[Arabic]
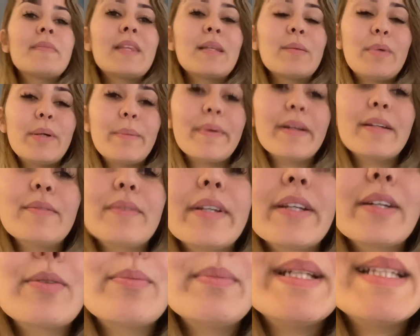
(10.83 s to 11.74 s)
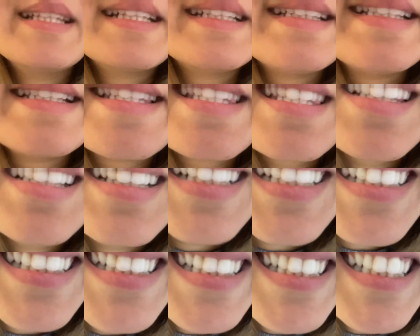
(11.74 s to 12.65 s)
المهم غنوريكم ليطا ديال
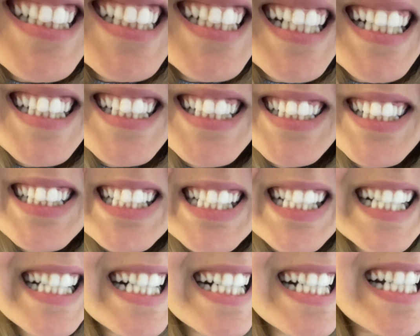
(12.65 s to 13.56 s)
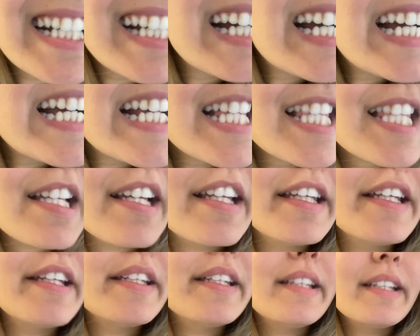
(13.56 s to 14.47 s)
سناني هانتا
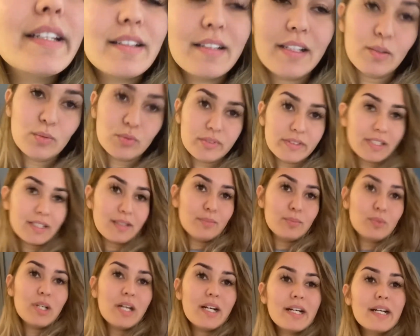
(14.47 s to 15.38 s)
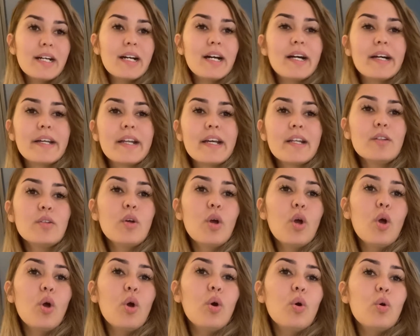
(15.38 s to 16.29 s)
سناني يعني كلاو الدق مؤخرا
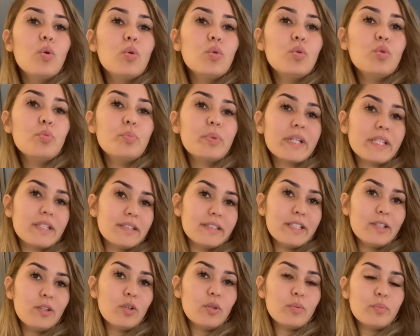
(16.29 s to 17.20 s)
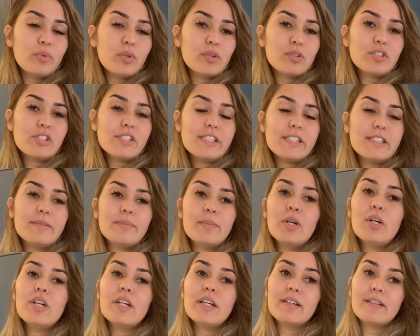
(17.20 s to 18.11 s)
وبغيت ندير لهم
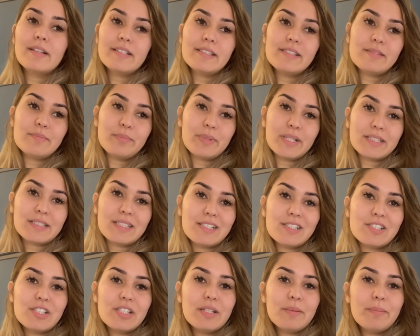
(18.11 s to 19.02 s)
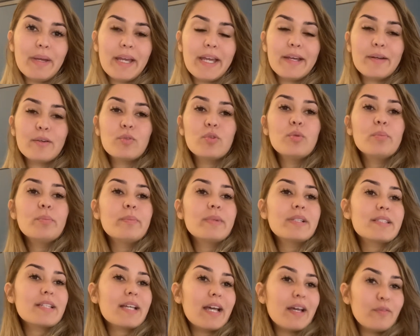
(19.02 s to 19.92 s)
بلونشيمون غادي نبارطاجيه معاكم ما
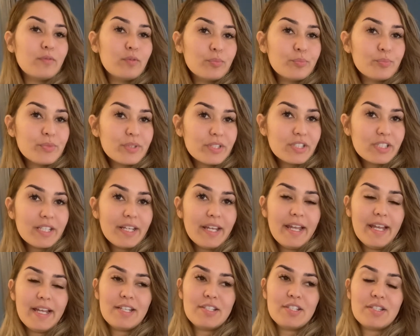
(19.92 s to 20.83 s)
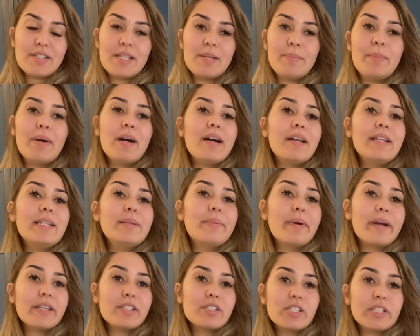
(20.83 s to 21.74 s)
تخافوا من حتى شي حاجه زعما اللي
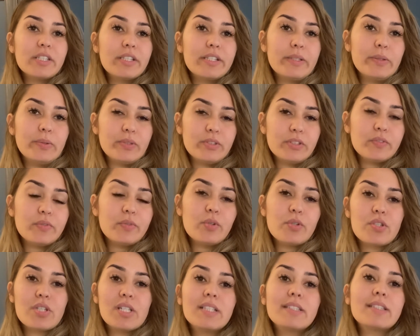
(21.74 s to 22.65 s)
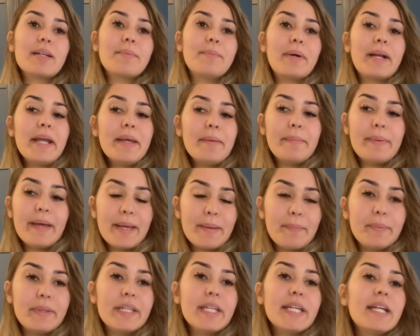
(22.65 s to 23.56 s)
بغى يجي يديرو عندي في لو سونتر مرحبا
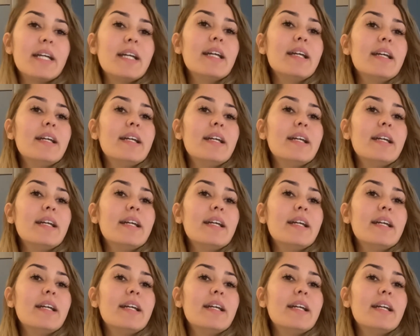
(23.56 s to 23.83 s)
بيه